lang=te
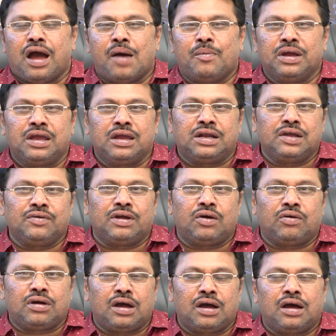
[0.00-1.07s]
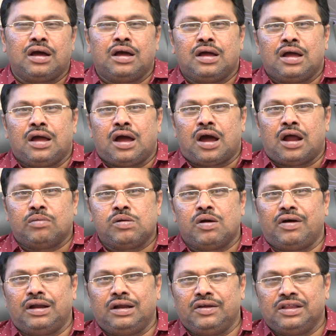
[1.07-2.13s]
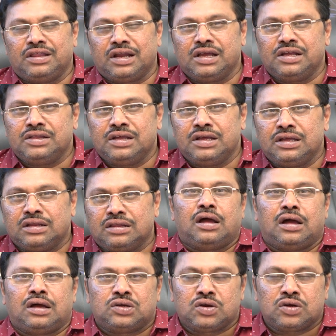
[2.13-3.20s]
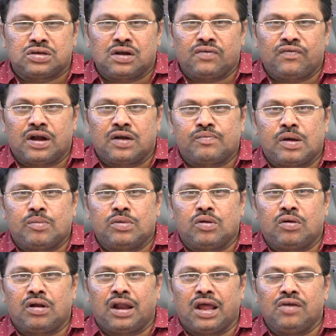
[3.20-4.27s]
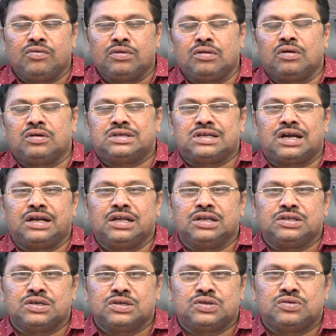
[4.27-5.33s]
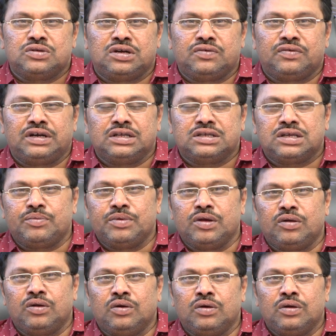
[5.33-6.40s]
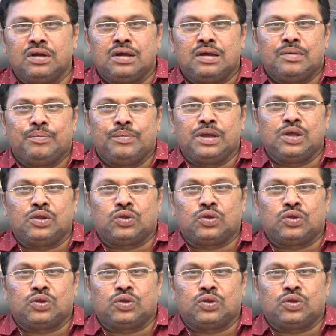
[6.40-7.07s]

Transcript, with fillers: ఆమెకి ఇటీవల ఒక అనుభవాన్ని ఎదురైంది సోషల్ ప్లాట్ఫామ్లో లైవ్లో చాటింగ్ చేస్తున్నటువంటి సమయంలో మీ